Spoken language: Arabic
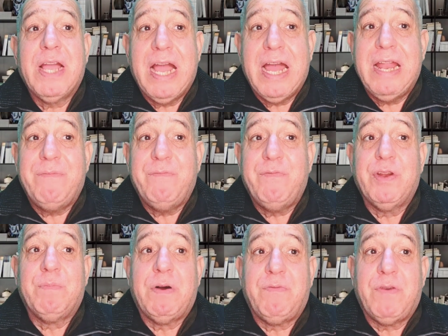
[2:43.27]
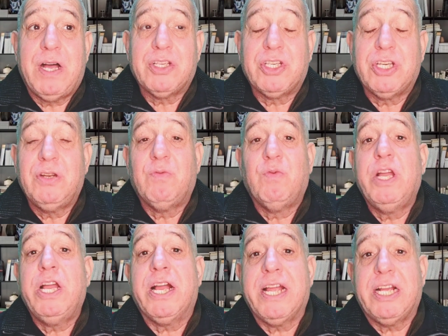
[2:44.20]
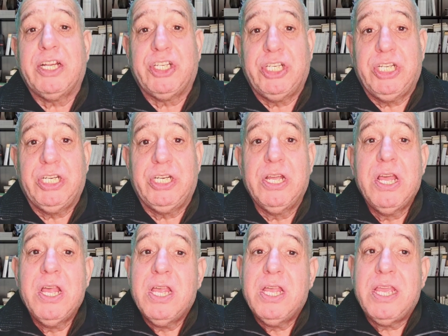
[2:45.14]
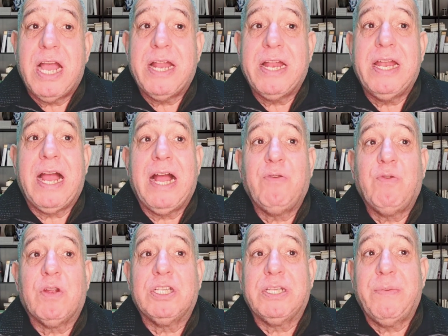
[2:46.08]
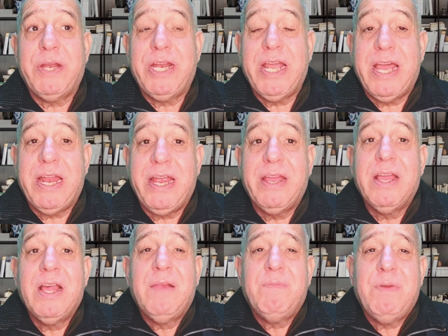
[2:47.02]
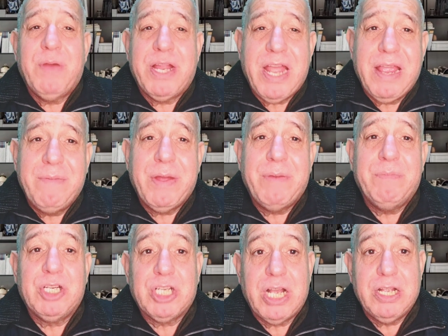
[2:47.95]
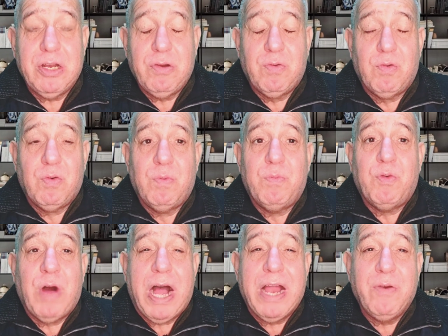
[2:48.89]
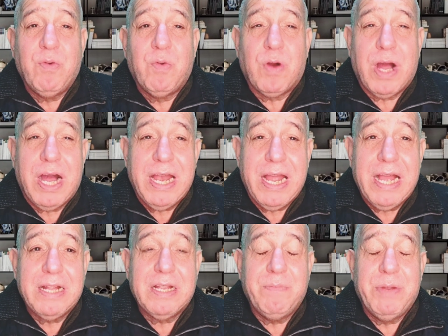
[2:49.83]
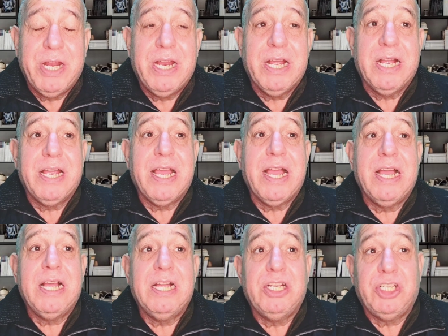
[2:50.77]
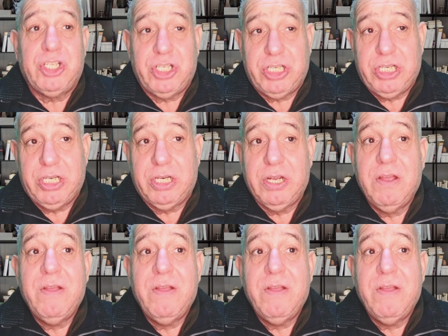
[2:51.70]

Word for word: الم في المفاصل واعياء شديد يعني اللي عنده الحزام الناري بيبقى دايما مش قادر يقوم وعنده حالات من الاعياء الشديد